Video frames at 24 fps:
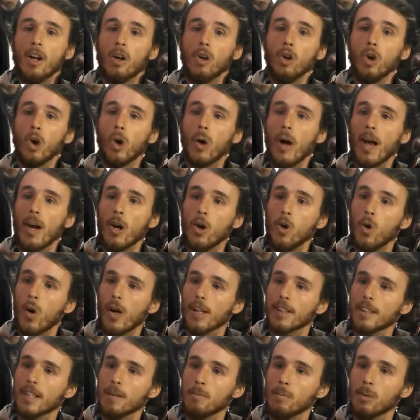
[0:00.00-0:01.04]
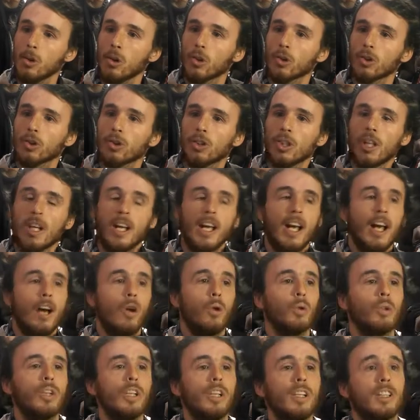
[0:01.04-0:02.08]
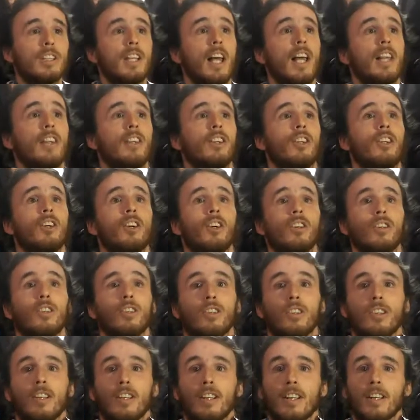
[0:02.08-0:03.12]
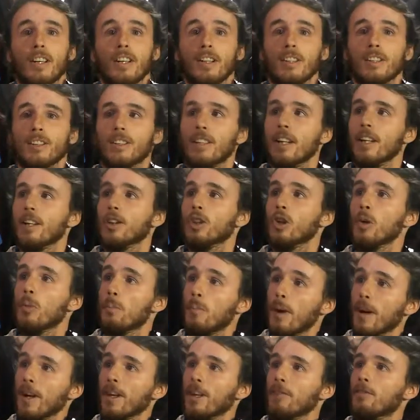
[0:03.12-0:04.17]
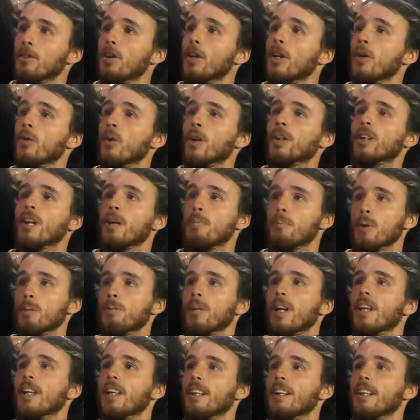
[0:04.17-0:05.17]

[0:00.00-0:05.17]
Lo, hacemos utilizando ciertos párrafos de nuestras propias